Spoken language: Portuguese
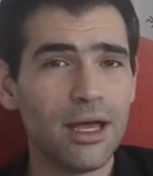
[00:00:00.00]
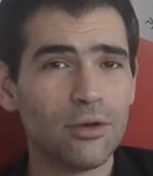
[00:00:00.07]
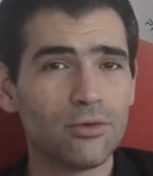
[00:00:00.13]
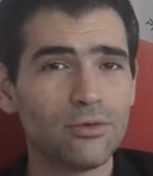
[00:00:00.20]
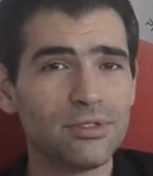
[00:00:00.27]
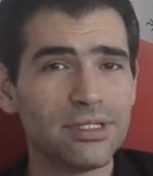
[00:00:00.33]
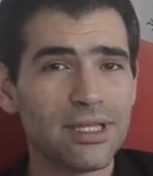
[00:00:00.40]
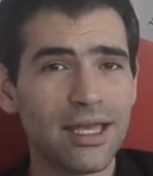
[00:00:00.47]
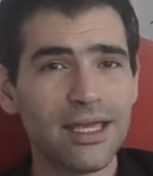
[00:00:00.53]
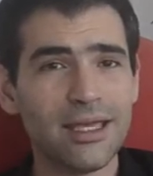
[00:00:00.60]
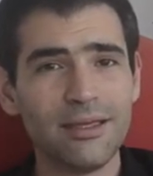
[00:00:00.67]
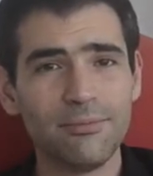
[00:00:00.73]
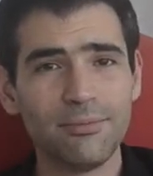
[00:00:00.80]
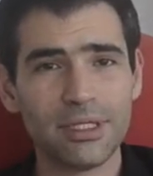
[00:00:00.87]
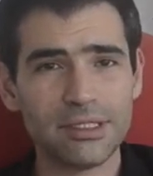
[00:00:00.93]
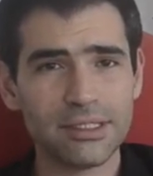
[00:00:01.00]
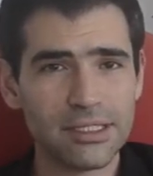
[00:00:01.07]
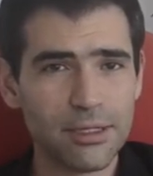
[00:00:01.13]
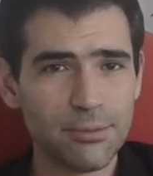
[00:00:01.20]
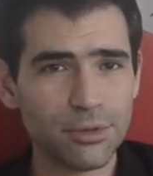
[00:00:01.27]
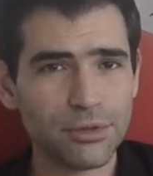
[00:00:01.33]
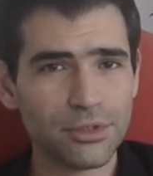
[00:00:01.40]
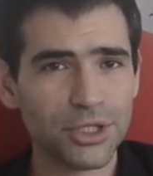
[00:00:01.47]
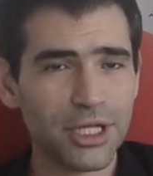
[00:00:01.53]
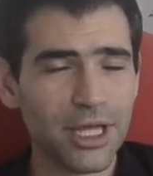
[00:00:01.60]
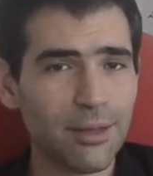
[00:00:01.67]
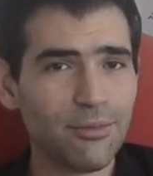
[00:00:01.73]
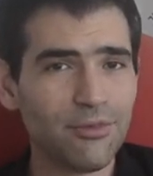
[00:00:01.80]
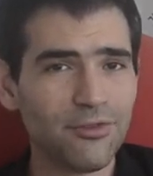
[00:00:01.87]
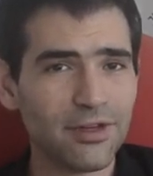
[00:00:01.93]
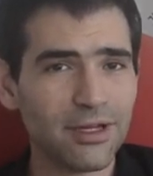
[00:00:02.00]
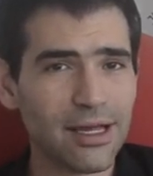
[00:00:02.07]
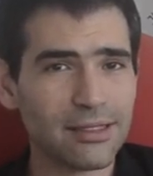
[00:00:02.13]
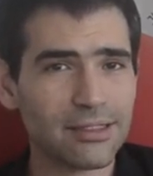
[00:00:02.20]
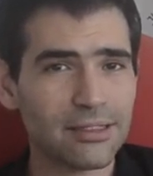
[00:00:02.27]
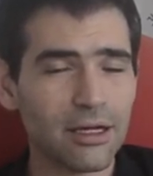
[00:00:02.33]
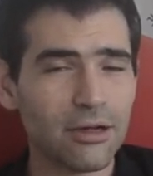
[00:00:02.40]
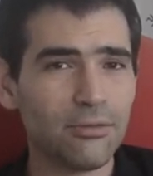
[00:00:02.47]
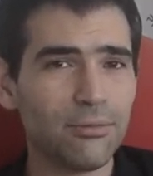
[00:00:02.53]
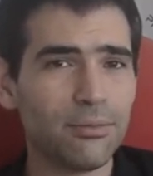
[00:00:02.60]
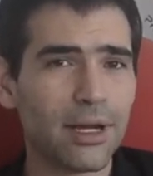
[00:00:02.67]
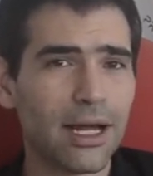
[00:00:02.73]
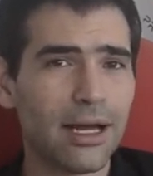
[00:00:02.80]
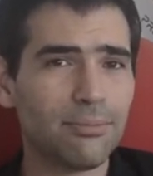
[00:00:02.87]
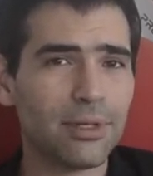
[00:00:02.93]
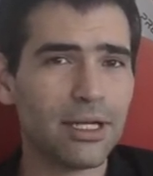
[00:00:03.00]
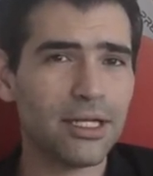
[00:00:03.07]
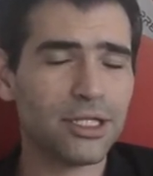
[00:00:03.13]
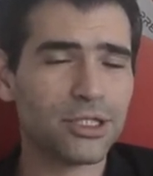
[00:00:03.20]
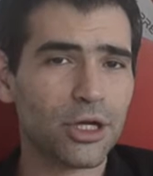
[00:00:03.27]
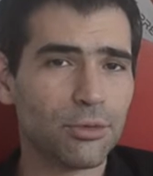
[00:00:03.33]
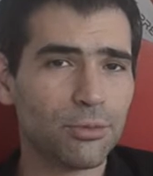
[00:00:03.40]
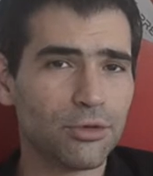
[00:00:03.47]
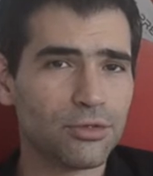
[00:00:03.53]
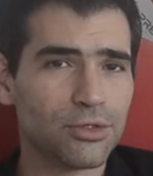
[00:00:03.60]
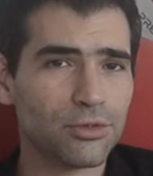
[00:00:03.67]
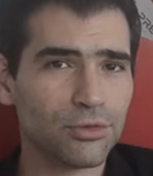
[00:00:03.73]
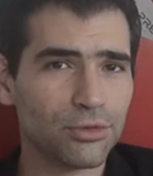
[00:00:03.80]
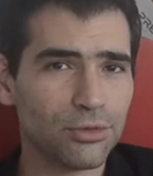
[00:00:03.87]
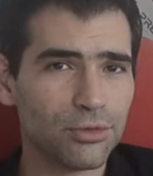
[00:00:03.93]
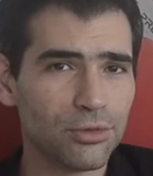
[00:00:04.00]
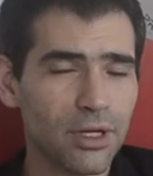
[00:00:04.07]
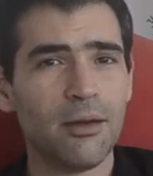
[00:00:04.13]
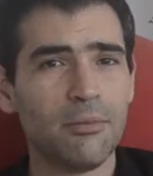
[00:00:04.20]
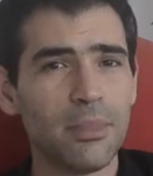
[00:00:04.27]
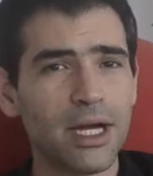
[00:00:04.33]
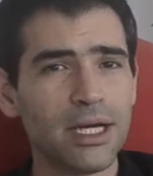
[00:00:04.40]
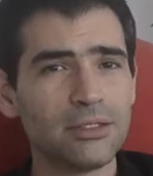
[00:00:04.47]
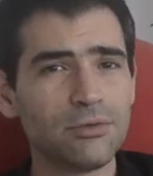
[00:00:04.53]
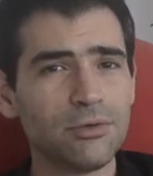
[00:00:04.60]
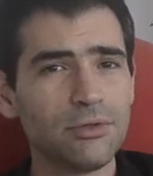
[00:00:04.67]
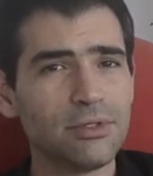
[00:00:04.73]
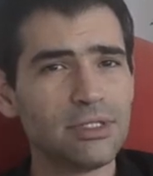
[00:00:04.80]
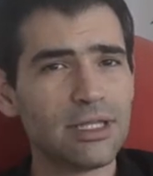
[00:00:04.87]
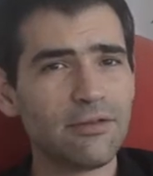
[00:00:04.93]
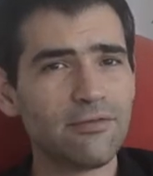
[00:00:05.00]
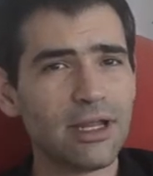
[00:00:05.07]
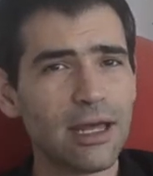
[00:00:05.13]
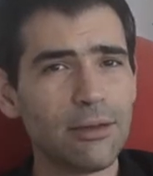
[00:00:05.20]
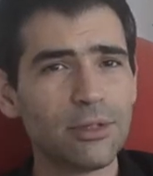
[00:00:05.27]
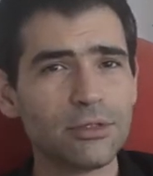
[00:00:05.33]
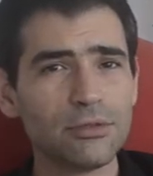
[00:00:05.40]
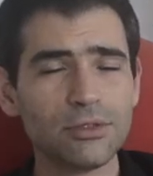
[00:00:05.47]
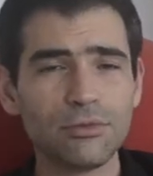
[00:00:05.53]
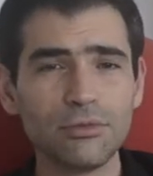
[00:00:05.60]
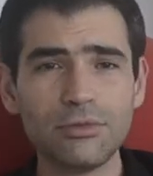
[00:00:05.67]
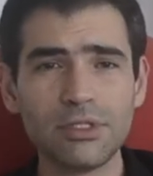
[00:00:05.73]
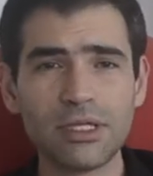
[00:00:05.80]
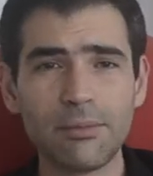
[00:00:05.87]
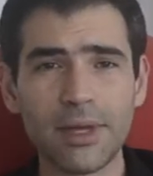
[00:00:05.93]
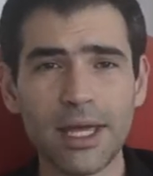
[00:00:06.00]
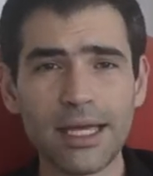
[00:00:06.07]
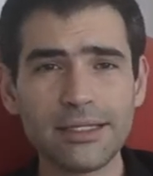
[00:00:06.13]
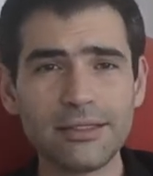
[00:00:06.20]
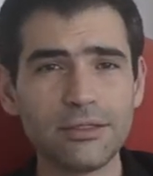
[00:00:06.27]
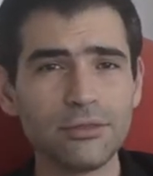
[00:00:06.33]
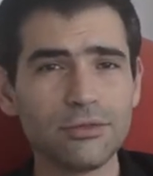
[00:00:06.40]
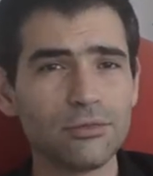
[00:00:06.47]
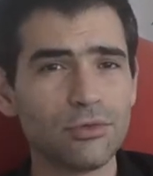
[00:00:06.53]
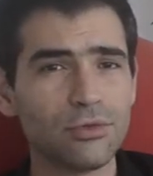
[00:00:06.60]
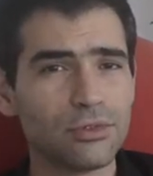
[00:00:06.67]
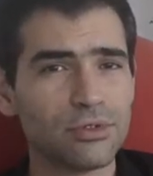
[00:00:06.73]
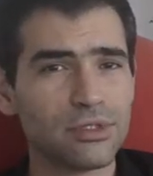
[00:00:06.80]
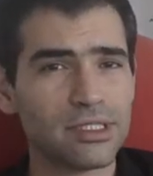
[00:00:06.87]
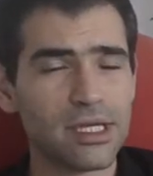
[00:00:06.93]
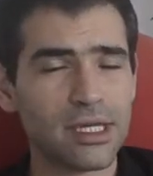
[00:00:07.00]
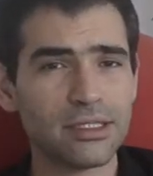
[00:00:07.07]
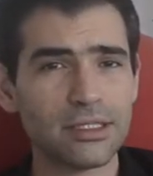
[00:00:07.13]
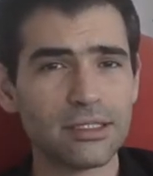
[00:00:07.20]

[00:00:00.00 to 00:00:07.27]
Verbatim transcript: usei princípios de gamificação para planejar o meu estudo, mas quando eu estava lá pelo segundo semestre do curso de Ciências